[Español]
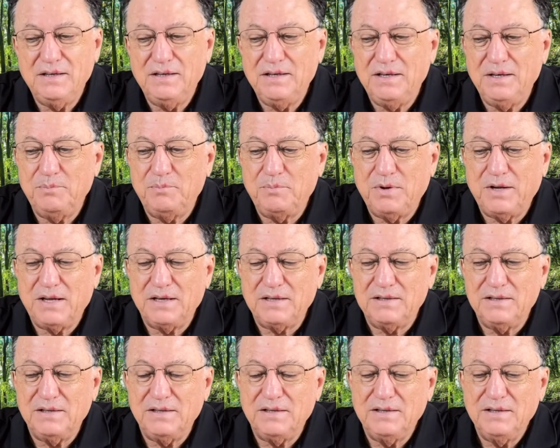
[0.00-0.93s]
y
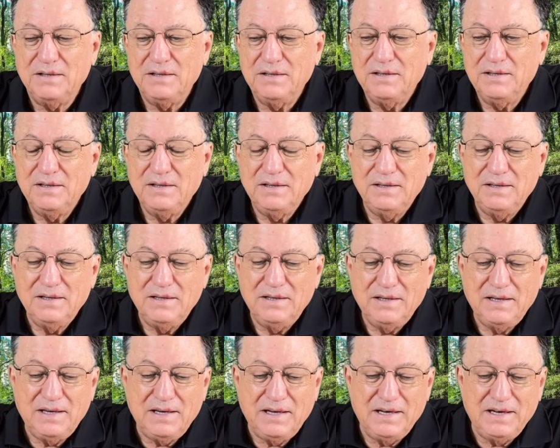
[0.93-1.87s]
parte
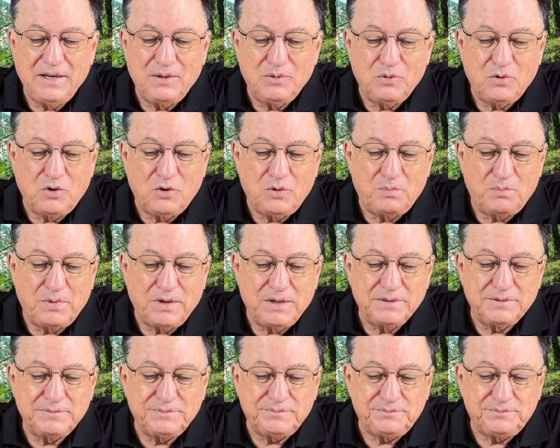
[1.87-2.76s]
en Europa.